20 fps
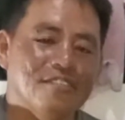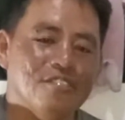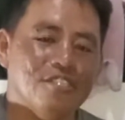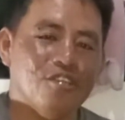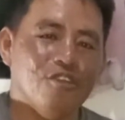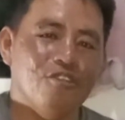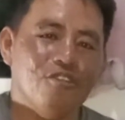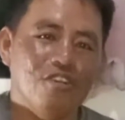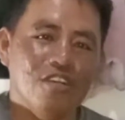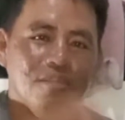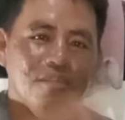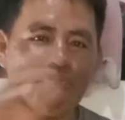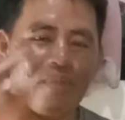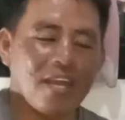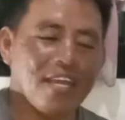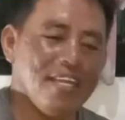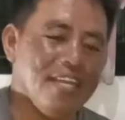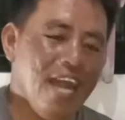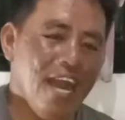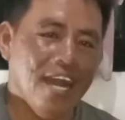Siguro na
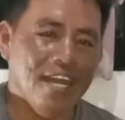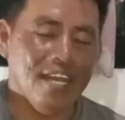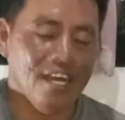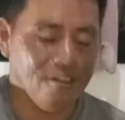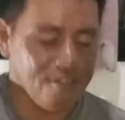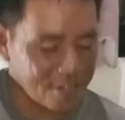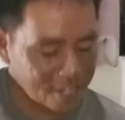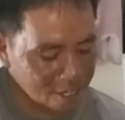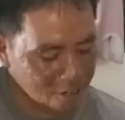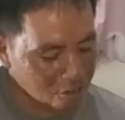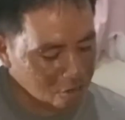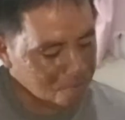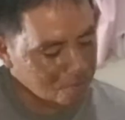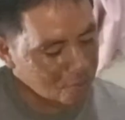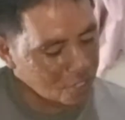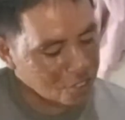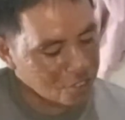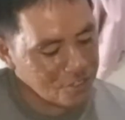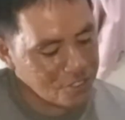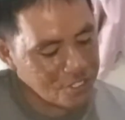panghinaan ako ng loob
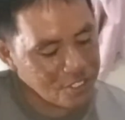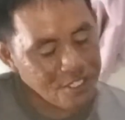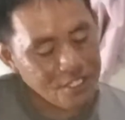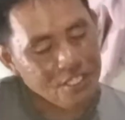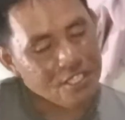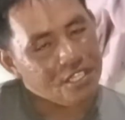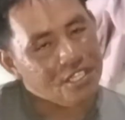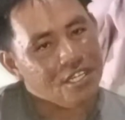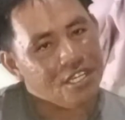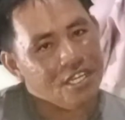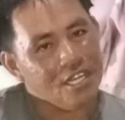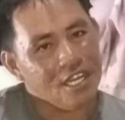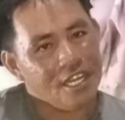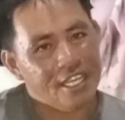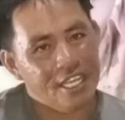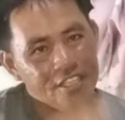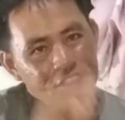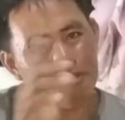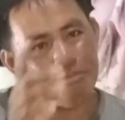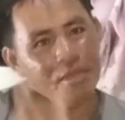noon.
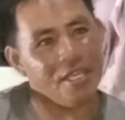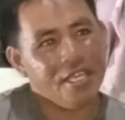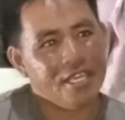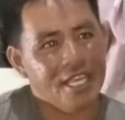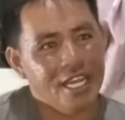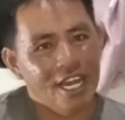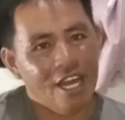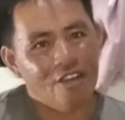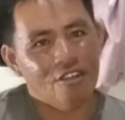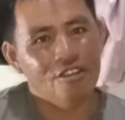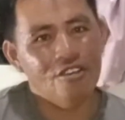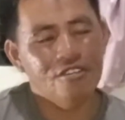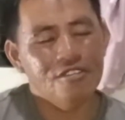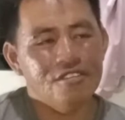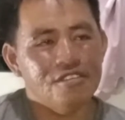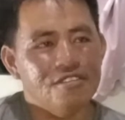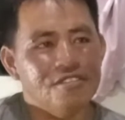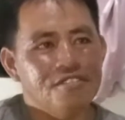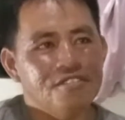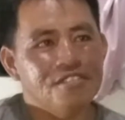Kaya tumigil
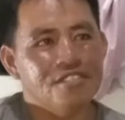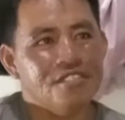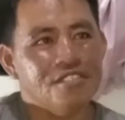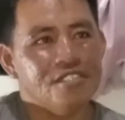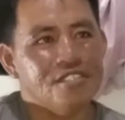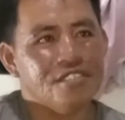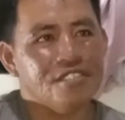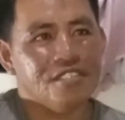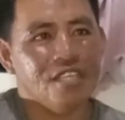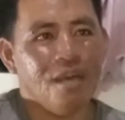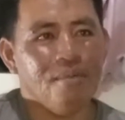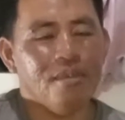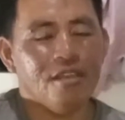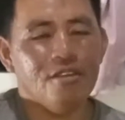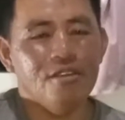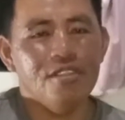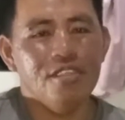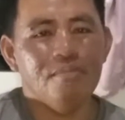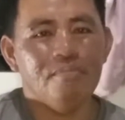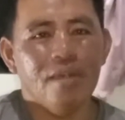ako. Sabi
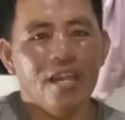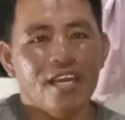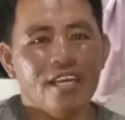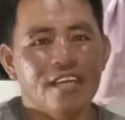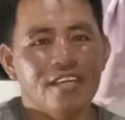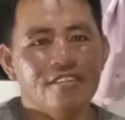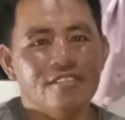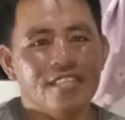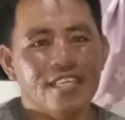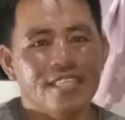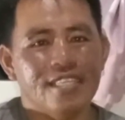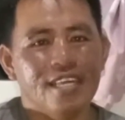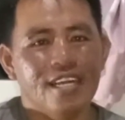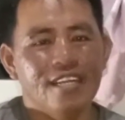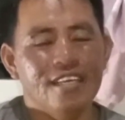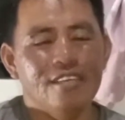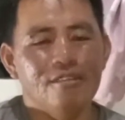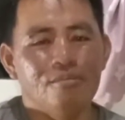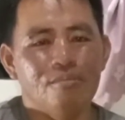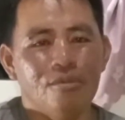ko, hindi pala ganun
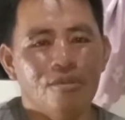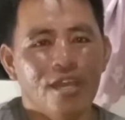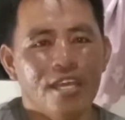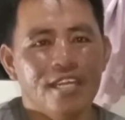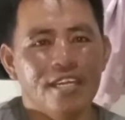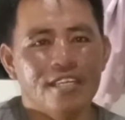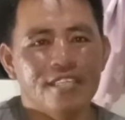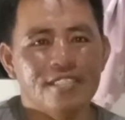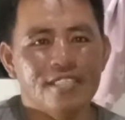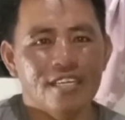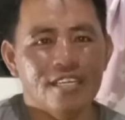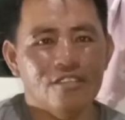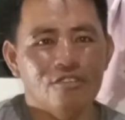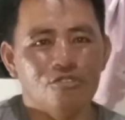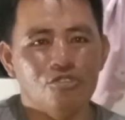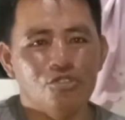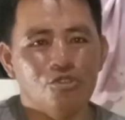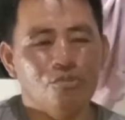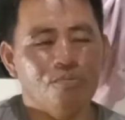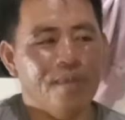kadali yung buhay ng isang
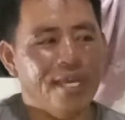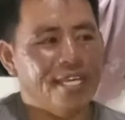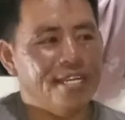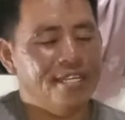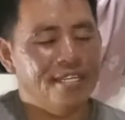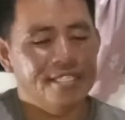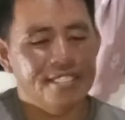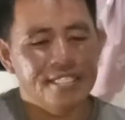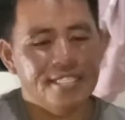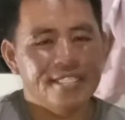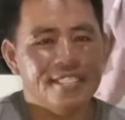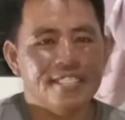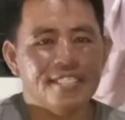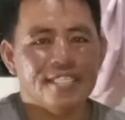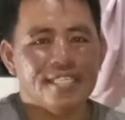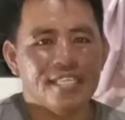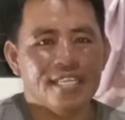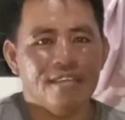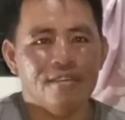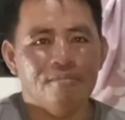YouTuber.
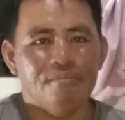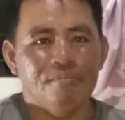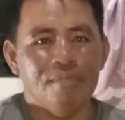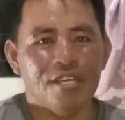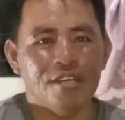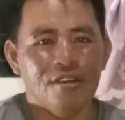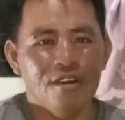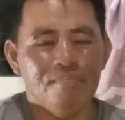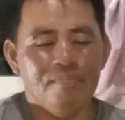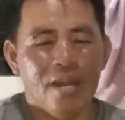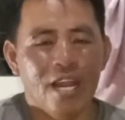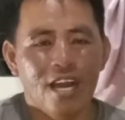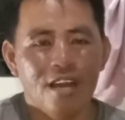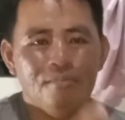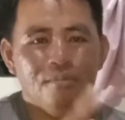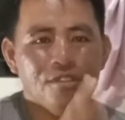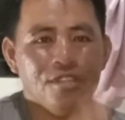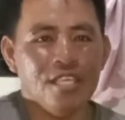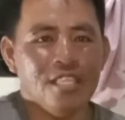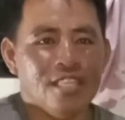Meron ka palang
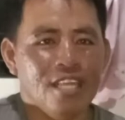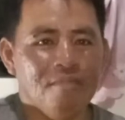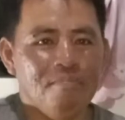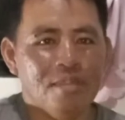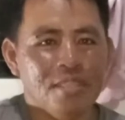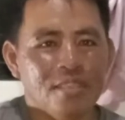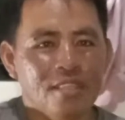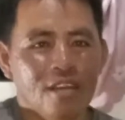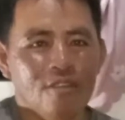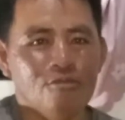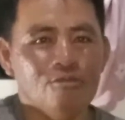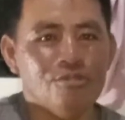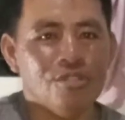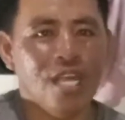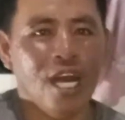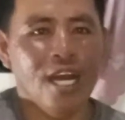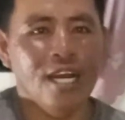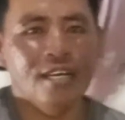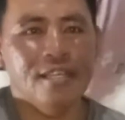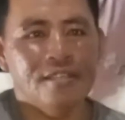abutin dapat na
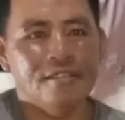kuta.